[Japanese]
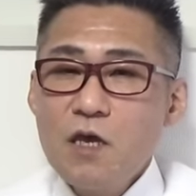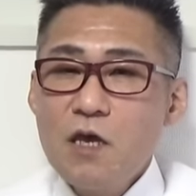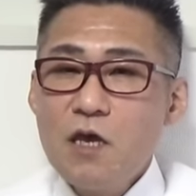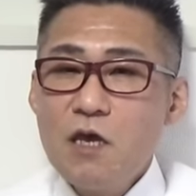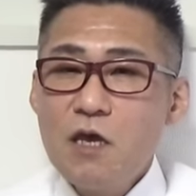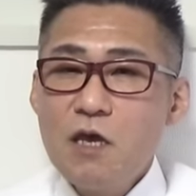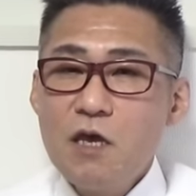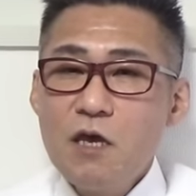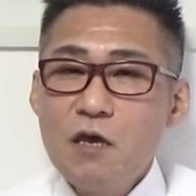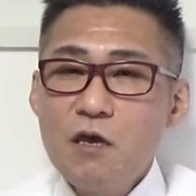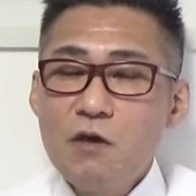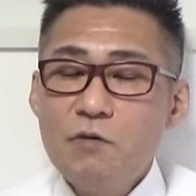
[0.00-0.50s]

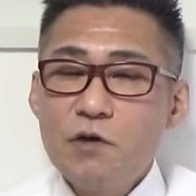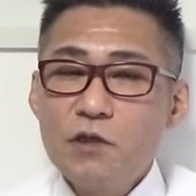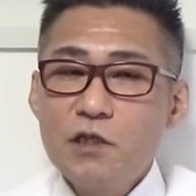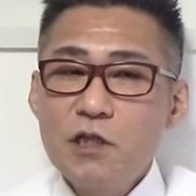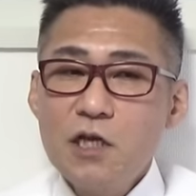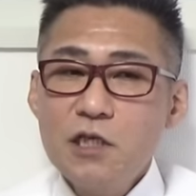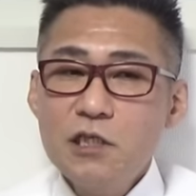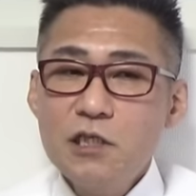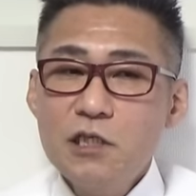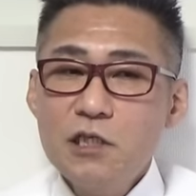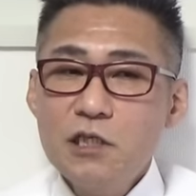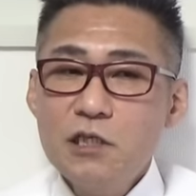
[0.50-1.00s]
えー、
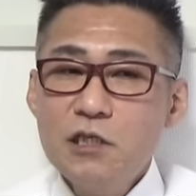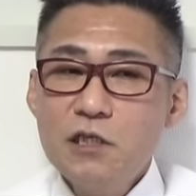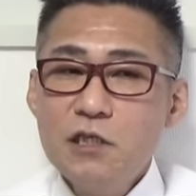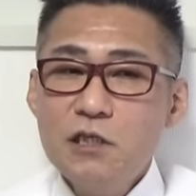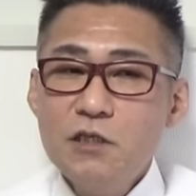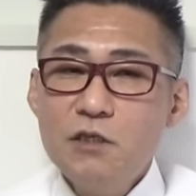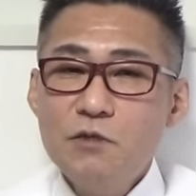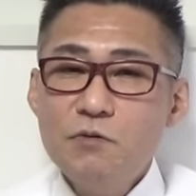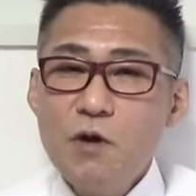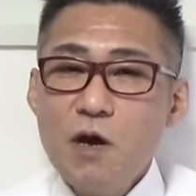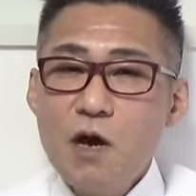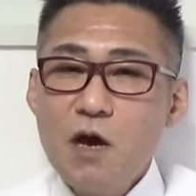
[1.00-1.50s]

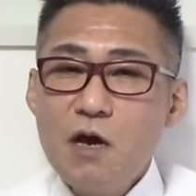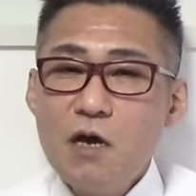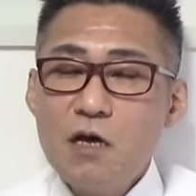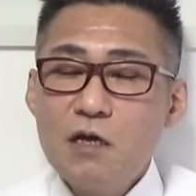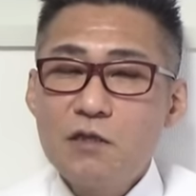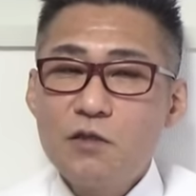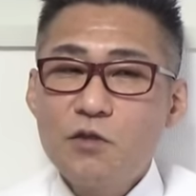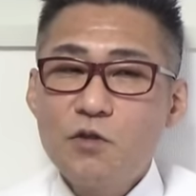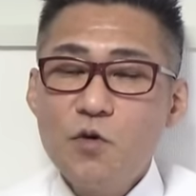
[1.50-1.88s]
私は